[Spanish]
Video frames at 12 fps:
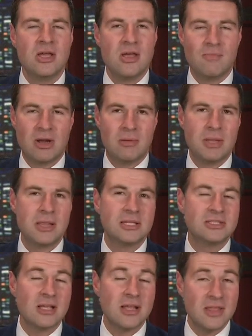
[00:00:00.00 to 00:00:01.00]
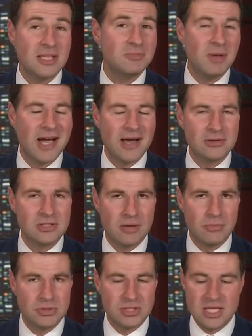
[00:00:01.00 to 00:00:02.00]
mayormente despejados
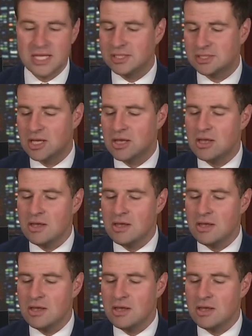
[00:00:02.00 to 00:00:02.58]
ambos días,